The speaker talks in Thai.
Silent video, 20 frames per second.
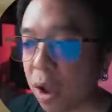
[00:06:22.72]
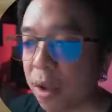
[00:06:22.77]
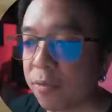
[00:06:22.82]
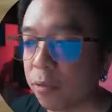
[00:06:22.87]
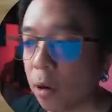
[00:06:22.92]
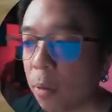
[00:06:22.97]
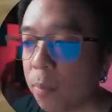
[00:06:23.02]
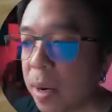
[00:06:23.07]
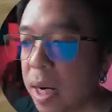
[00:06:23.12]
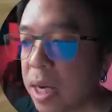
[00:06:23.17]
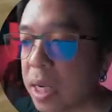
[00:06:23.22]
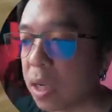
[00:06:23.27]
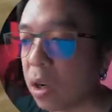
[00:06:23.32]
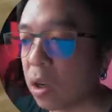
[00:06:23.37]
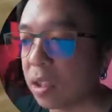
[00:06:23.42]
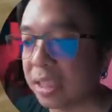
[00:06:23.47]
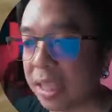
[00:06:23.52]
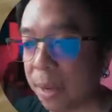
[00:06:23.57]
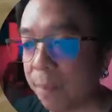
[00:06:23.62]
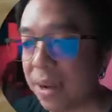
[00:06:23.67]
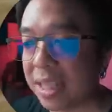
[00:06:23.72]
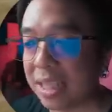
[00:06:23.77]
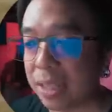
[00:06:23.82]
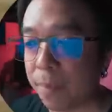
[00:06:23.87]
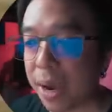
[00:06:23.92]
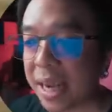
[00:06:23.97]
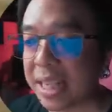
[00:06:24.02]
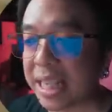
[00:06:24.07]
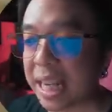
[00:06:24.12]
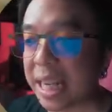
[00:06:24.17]
Transformer ก็สามารถ
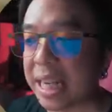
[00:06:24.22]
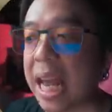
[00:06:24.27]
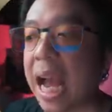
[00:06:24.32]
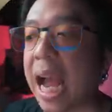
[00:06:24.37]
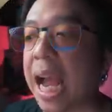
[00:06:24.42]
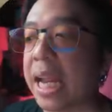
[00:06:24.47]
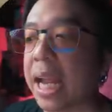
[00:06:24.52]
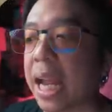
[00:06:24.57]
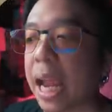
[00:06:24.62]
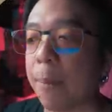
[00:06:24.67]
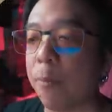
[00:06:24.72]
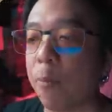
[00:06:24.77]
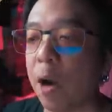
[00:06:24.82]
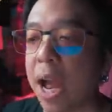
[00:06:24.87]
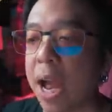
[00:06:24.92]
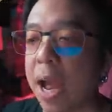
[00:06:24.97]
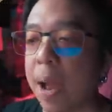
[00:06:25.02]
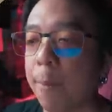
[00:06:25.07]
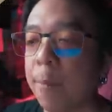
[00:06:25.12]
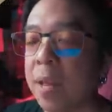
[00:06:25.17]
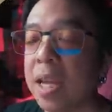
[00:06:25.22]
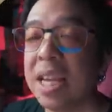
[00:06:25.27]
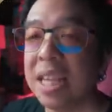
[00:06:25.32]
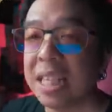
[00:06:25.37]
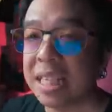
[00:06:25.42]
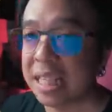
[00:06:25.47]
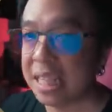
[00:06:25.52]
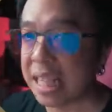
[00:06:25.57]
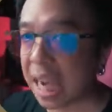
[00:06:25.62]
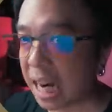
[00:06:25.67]
สบายใจได้นะครับว่า
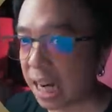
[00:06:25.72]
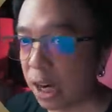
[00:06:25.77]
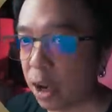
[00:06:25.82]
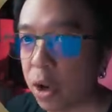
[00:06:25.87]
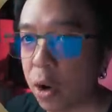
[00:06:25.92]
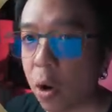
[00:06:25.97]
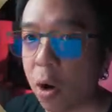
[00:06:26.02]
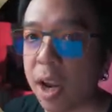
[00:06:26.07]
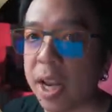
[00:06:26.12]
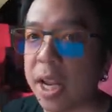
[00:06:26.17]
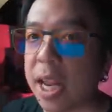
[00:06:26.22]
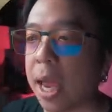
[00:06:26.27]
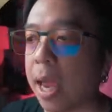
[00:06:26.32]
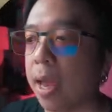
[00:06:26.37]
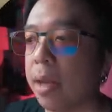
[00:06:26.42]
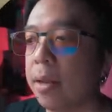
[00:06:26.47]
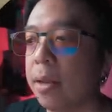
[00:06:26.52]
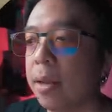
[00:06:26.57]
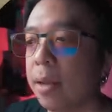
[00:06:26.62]
อย่างน้อยๆเนี่ย